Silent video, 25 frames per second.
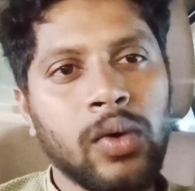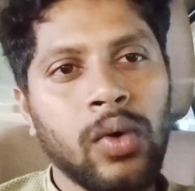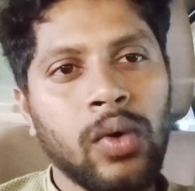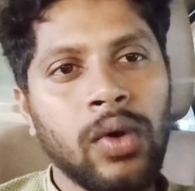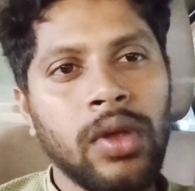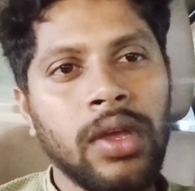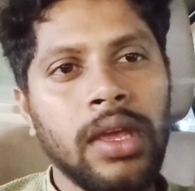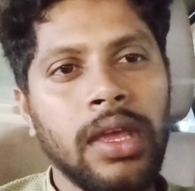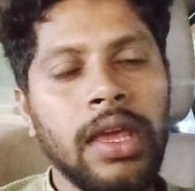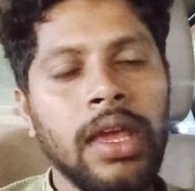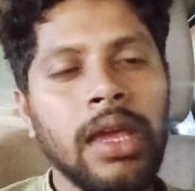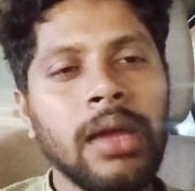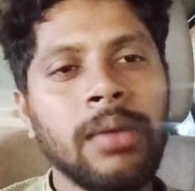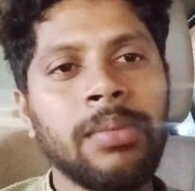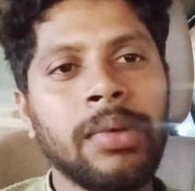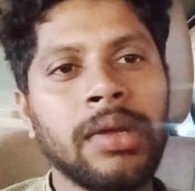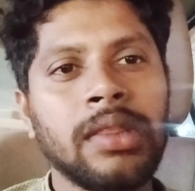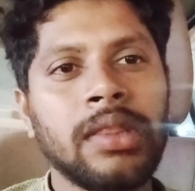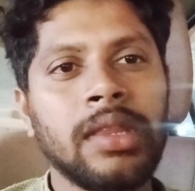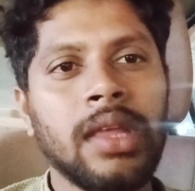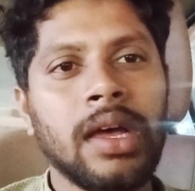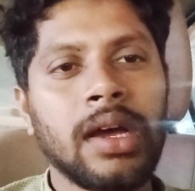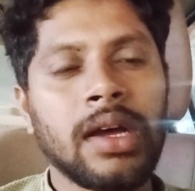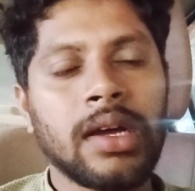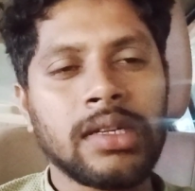कोई एक
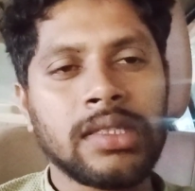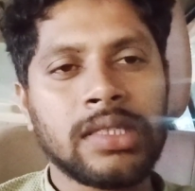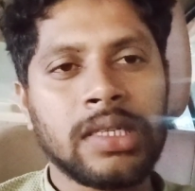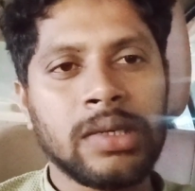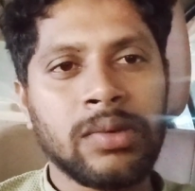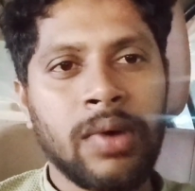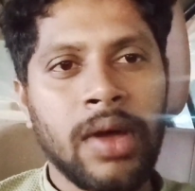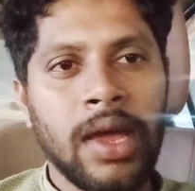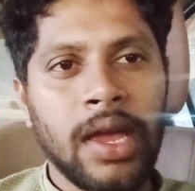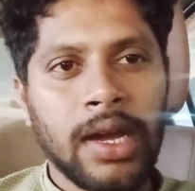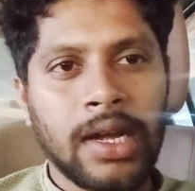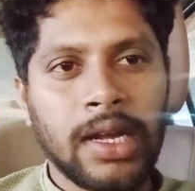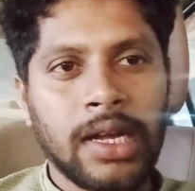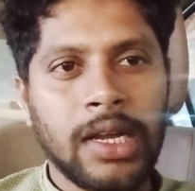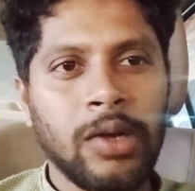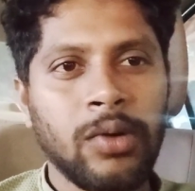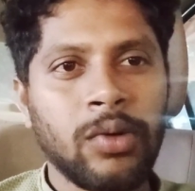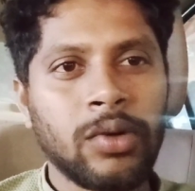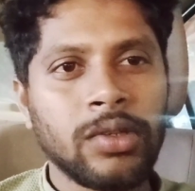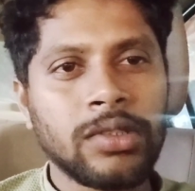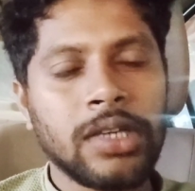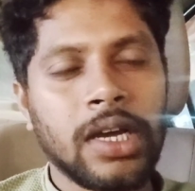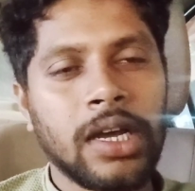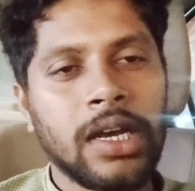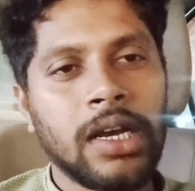बंदा अगर से वहाँ
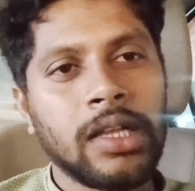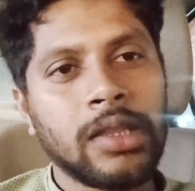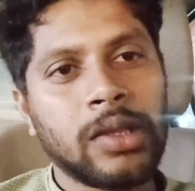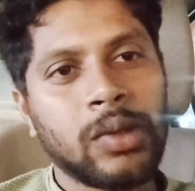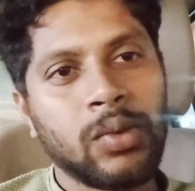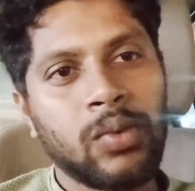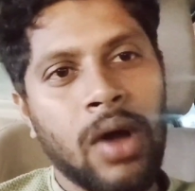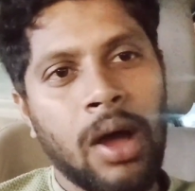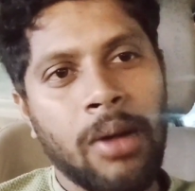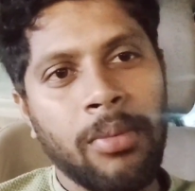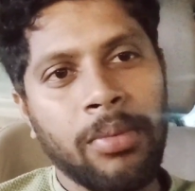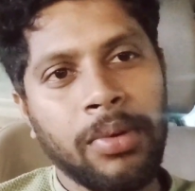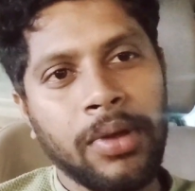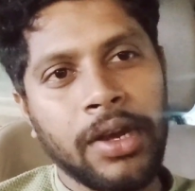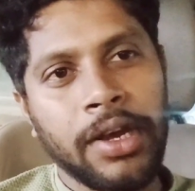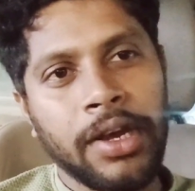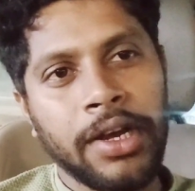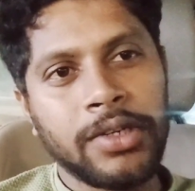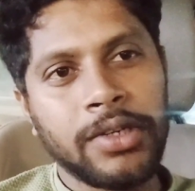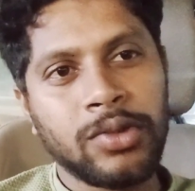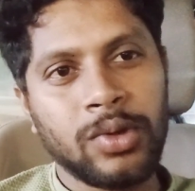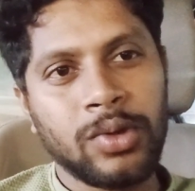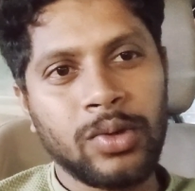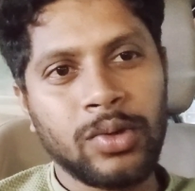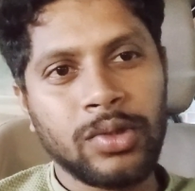एक्टिव हो जाए ना तो वहाँ पे
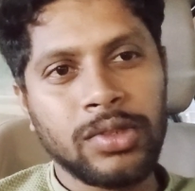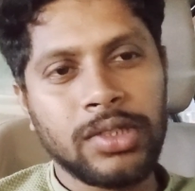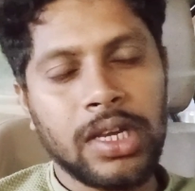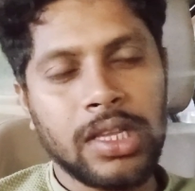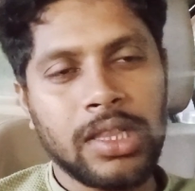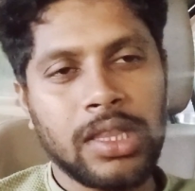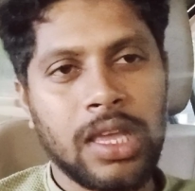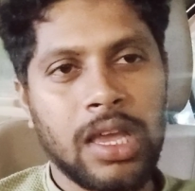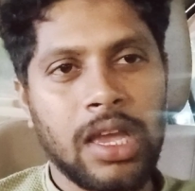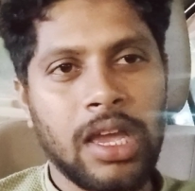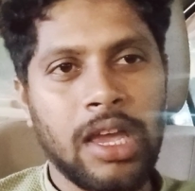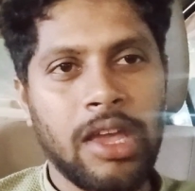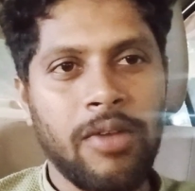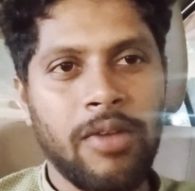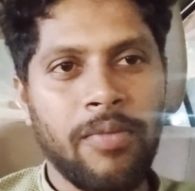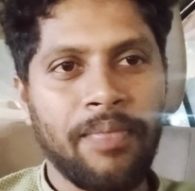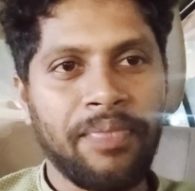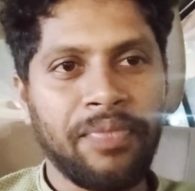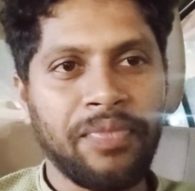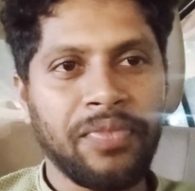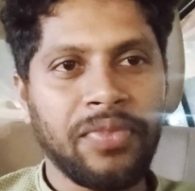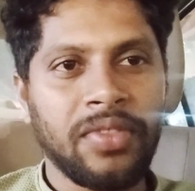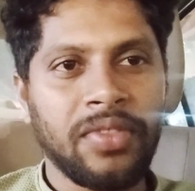रेड जोन हो जाता है